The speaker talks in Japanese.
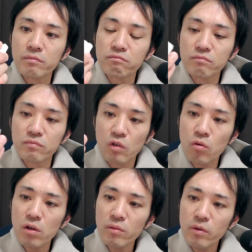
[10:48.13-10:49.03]
うん、
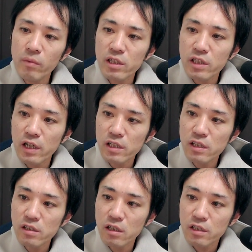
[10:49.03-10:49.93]
これもまあ、
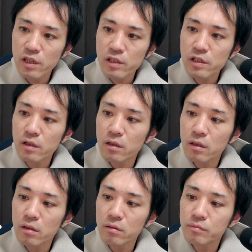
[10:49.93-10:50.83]
チャチっちゃチャチいか
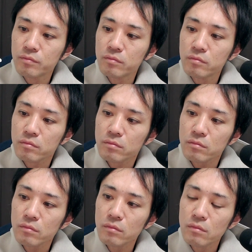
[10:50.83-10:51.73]
な。
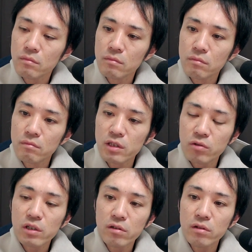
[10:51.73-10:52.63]
まあ、
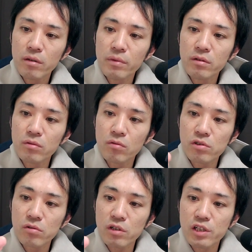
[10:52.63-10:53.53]
それに比べると、こっ
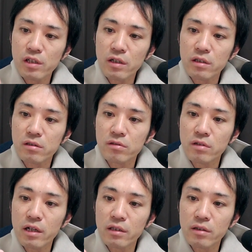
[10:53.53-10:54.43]
ちの方がしっかり作
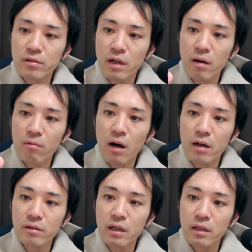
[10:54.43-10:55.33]
られてる感は
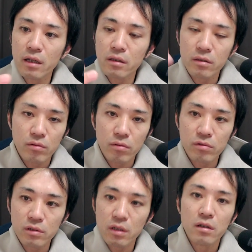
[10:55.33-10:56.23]
あるかなっていうと
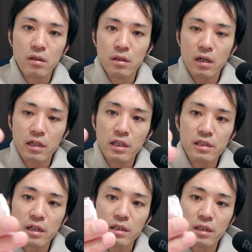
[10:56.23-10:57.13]
こですね。なんか
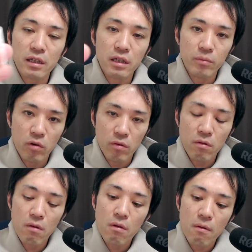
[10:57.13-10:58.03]
デザイン的にも。
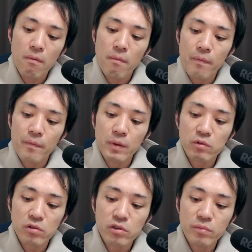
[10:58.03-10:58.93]
でも、
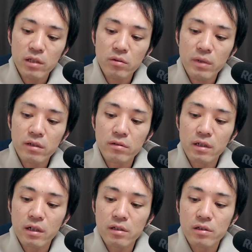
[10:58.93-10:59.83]
そのスマートマイクに
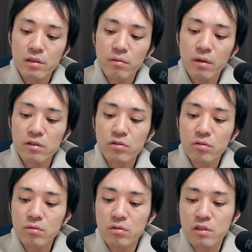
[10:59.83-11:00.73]
関しては、
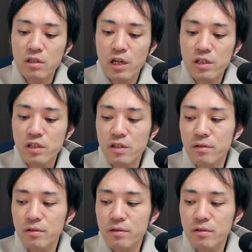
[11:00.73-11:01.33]
ちょっとチャチいっ